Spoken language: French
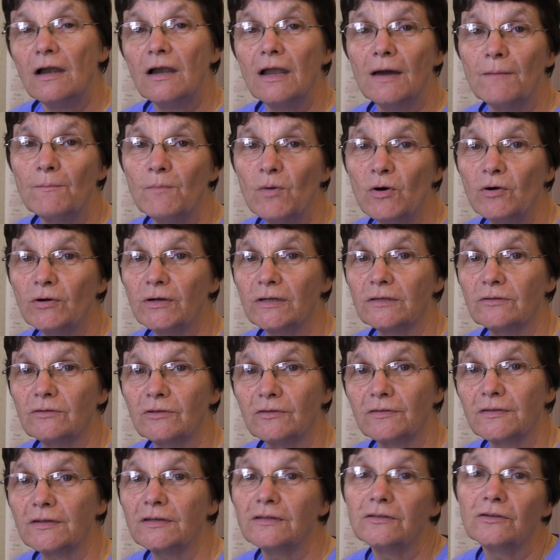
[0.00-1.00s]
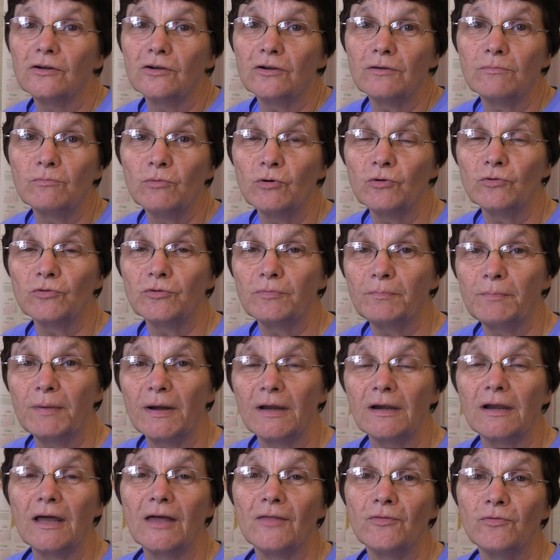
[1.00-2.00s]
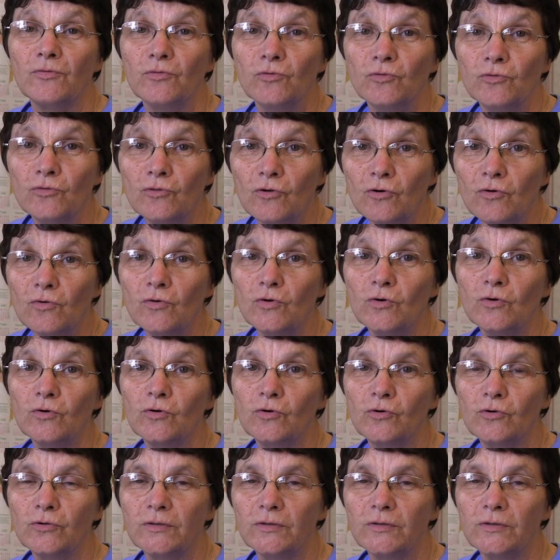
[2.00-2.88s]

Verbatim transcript: La mort est entrée dans le monde par la non connaissance